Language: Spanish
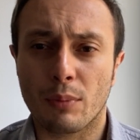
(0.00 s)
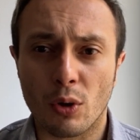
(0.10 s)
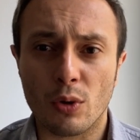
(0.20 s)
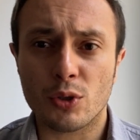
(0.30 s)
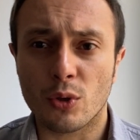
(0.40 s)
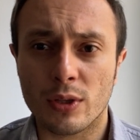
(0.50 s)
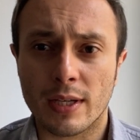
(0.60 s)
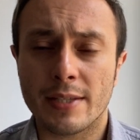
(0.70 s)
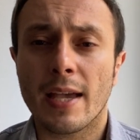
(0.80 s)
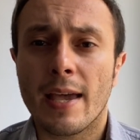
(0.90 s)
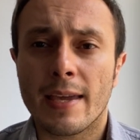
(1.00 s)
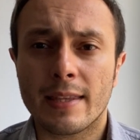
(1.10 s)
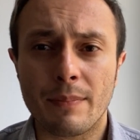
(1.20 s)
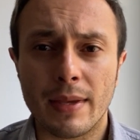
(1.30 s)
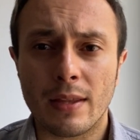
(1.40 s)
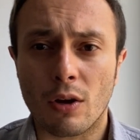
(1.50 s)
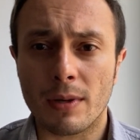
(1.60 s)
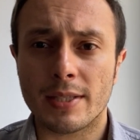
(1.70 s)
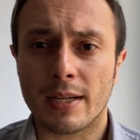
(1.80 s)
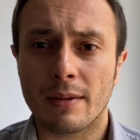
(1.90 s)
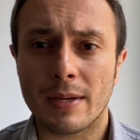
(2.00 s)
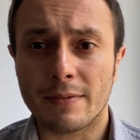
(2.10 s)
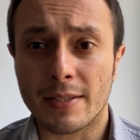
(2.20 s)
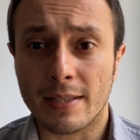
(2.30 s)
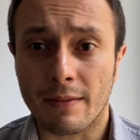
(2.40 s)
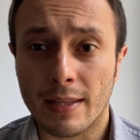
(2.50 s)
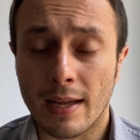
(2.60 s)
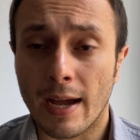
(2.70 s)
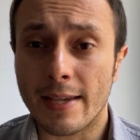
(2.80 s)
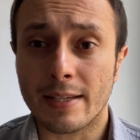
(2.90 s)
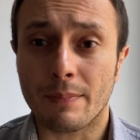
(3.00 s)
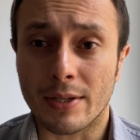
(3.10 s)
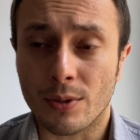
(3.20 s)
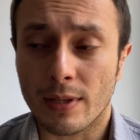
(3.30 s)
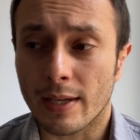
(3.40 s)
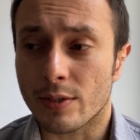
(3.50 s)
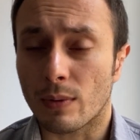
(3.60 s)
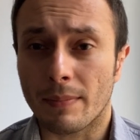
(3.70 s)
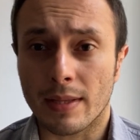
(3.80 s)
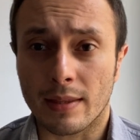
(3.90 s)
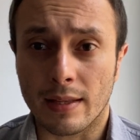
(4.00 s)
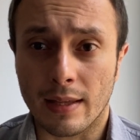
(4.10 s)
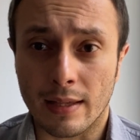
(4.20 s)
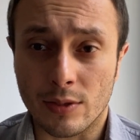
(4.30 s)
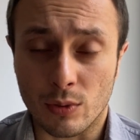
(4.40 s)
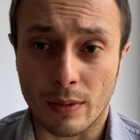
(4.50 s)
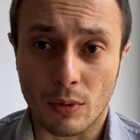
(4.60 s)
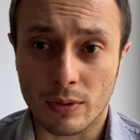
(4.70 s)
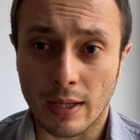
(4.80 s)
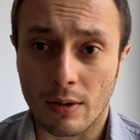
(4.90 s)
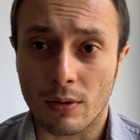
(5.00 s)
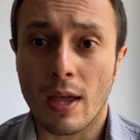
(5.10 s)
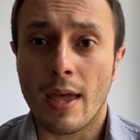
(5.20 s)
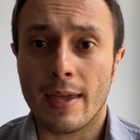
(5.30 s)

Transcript: pros, contras y también de cómo hacerle más fácil la vida a esa persona que seguramente tiene su tiempo contado